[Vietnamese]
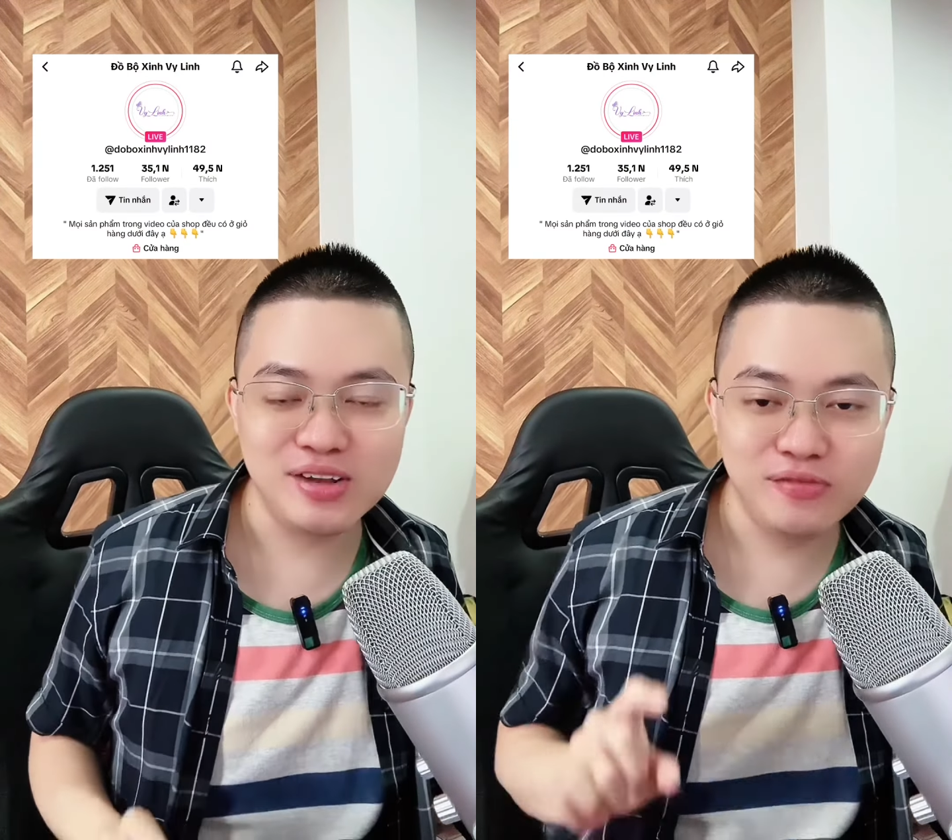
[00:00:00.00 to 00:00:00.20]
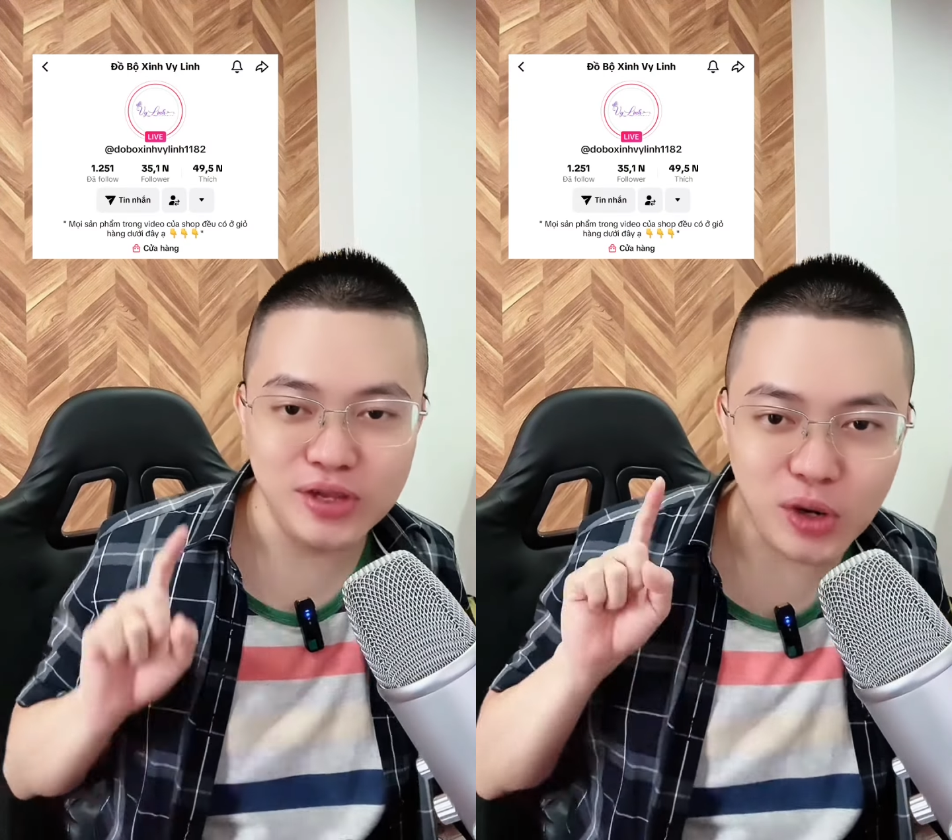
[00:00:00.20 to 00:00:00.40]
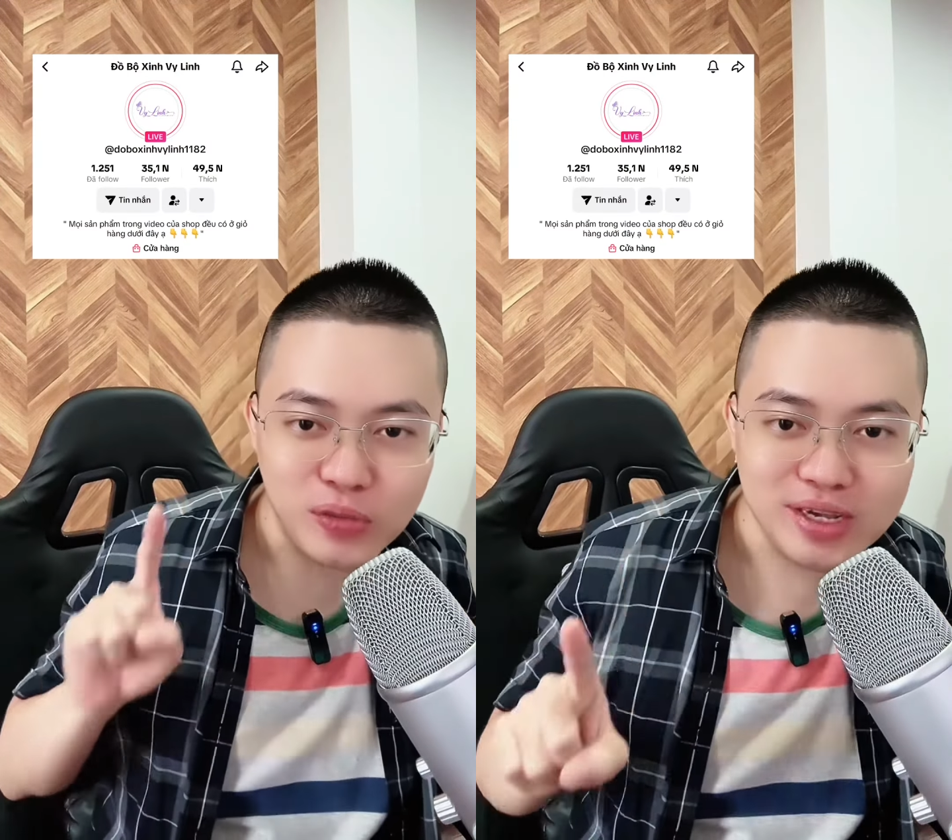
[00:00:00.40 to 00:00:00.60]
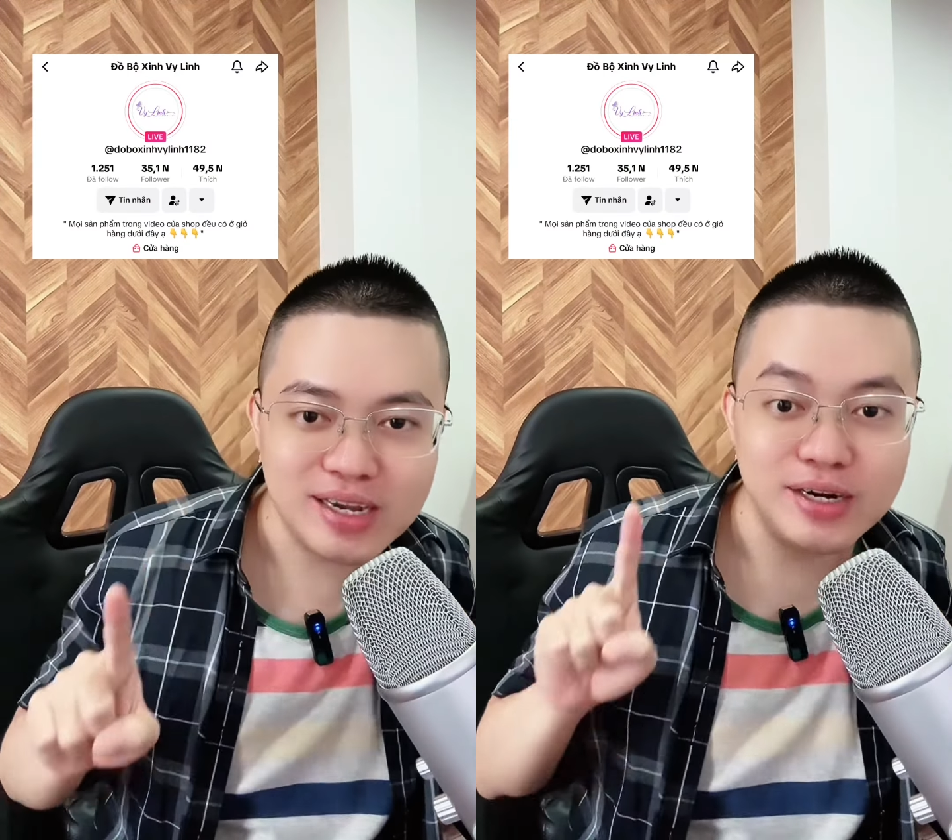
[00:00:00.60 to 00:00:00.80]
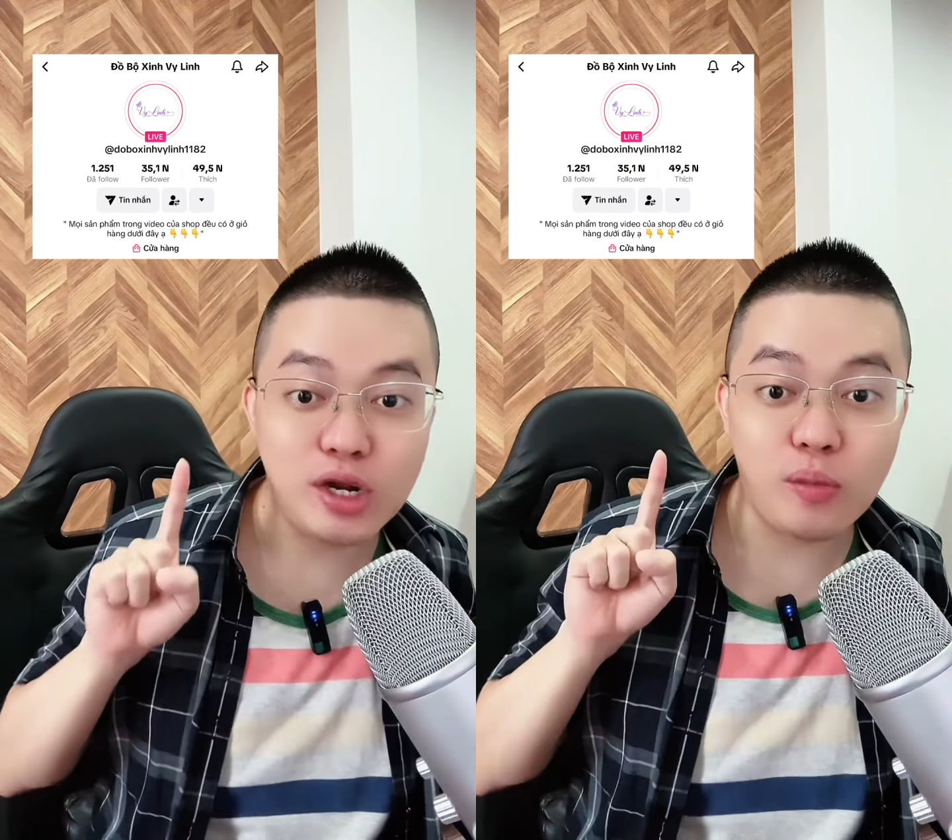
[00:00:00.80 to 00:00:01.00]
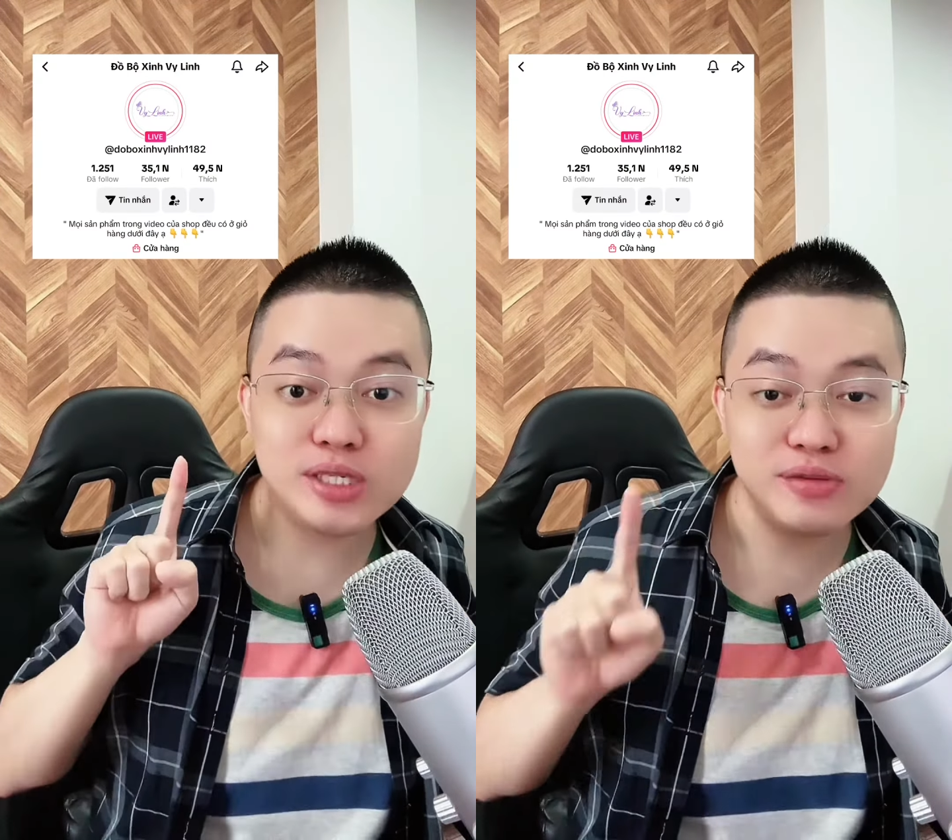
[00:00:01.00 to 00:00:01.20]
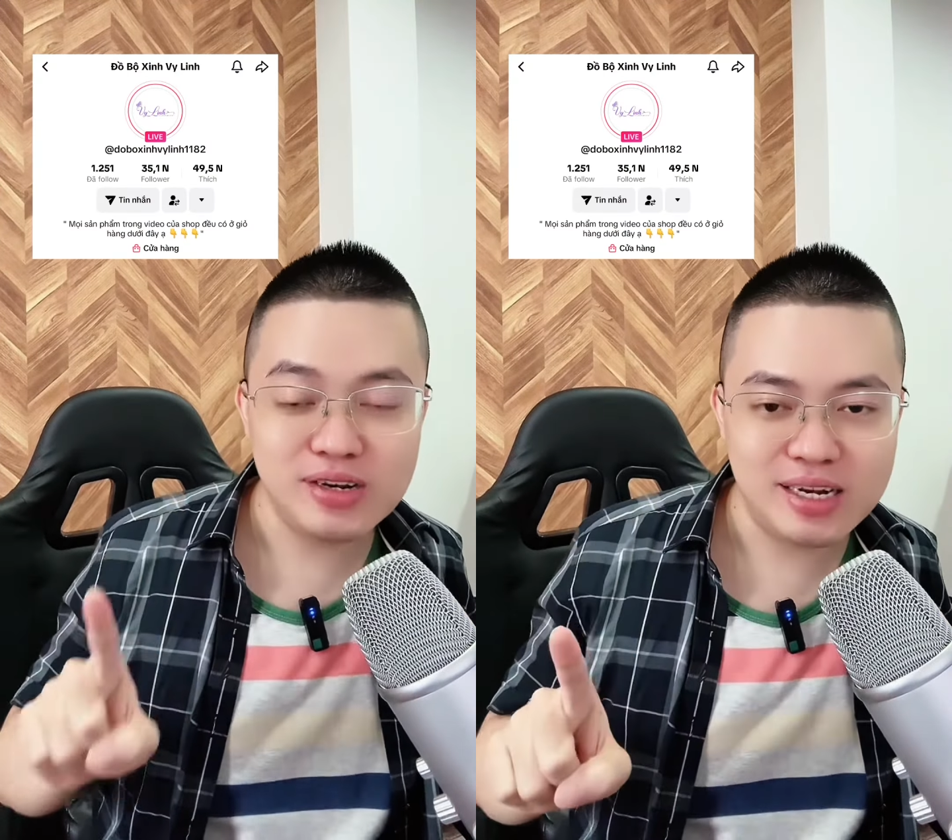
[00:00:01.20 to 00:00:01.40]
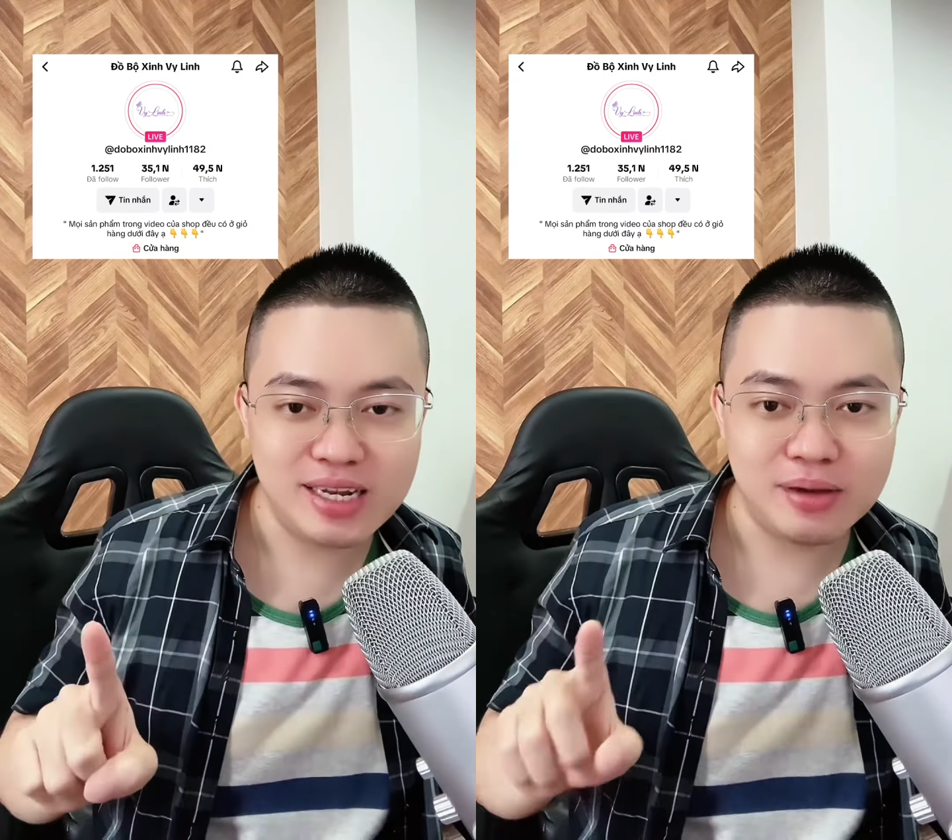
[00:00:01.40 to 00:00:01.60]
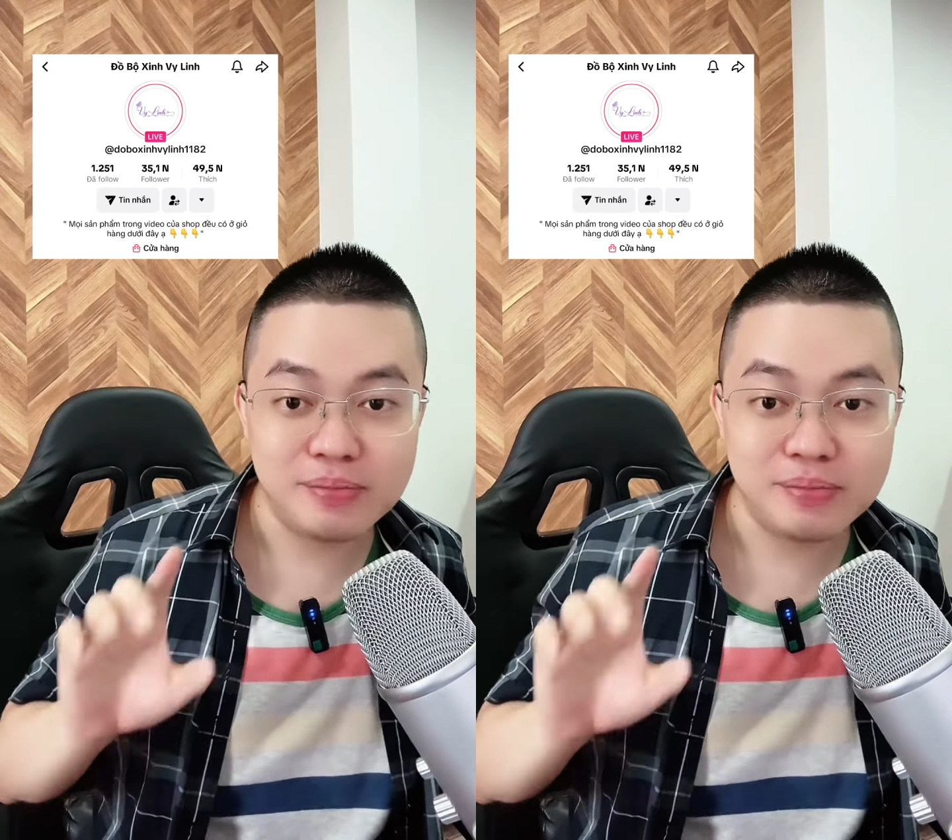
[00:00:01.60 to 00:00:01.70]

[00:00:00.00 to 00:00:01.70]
Ví dụ như kênh đồ vệ sinh Beline nè,